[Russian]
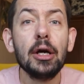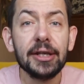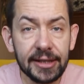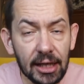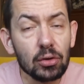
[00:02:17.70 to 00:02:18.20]

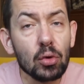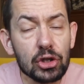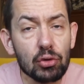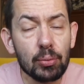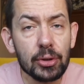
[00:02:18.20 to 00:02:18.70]
Я
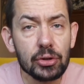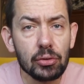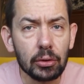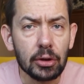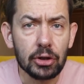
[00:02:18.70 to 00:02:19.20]
тоже
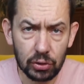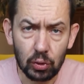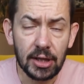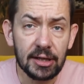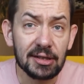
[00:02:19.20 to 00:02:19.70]
убежден,
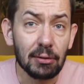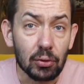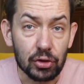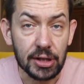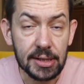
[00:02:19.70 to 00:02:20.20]
что для этого
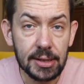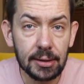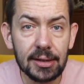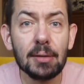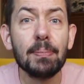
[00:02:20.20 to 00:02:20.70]
нужно
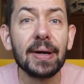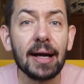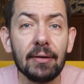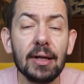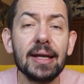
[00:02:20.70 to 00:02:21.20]
сделать
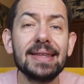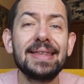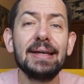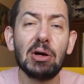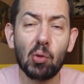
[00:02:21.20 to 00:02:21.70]
правильно.
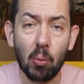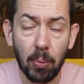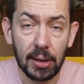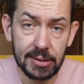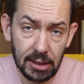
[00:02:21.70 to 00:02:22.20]

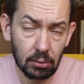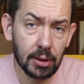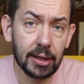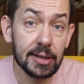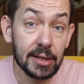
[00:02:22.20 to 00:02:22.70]
Деоккупация
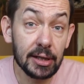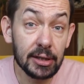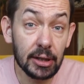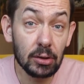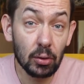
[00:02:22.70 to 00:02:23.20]
украинских
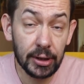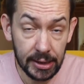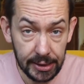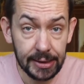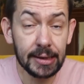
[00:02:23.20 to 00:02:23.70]
территорий.
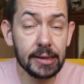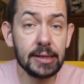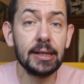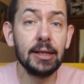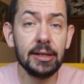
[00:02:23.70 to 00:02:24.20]
И
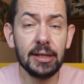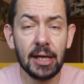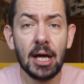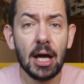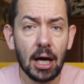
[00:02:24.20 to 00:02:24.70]
гляди,
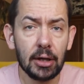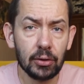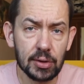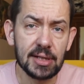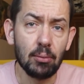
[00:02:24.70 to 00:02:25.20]
гляди,
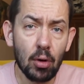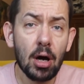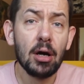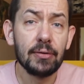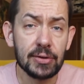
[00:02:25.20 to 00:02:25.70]
оно само
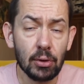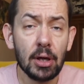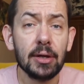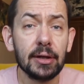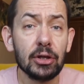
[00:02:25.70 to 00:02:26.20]
все
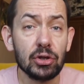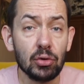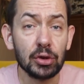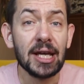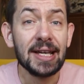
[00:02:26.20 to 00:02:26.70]

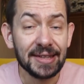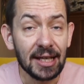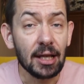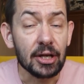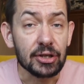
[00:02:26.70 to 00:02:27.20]
начнет
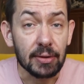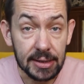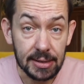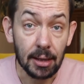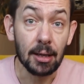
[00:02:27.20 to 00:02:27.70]

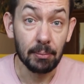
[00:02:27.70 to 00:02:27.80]
налаживаться.